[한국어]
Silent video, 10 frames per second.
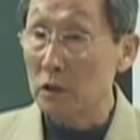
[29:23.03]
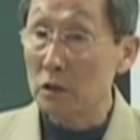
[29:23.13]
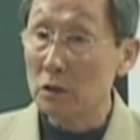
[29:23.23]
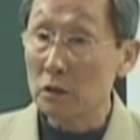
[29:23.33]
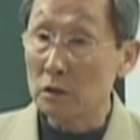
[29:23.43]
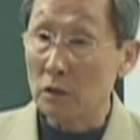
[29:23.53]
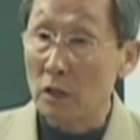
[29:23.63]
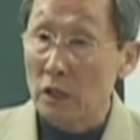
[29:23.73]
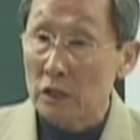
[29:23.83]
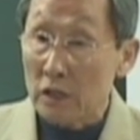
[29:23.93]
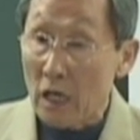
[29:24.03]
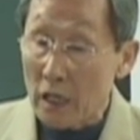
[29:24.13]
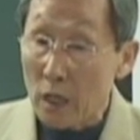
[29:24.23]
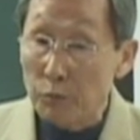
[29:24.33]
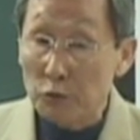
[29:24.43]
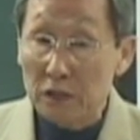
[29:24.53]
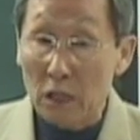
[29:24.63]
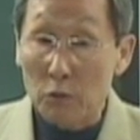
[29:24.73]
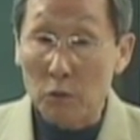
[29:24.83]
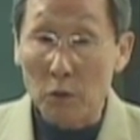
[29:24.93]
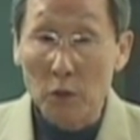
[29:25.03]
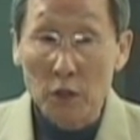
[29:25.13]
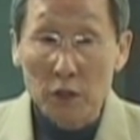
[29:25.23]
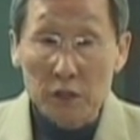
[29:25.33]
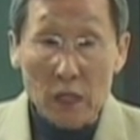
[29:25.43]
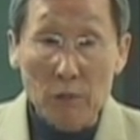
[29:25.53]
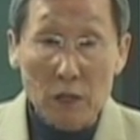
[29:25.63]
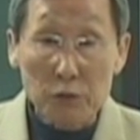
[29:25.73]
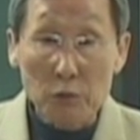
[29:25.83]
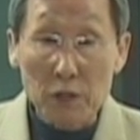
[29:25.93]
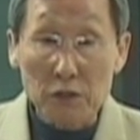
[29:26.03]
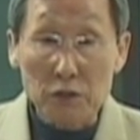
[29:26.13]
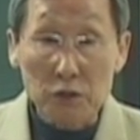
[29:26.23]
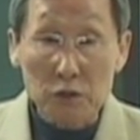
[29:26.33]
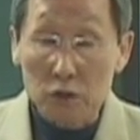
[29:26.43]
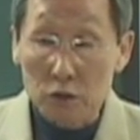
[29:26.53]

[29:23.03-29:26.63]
이거는 살아보지 않고 생활 속에서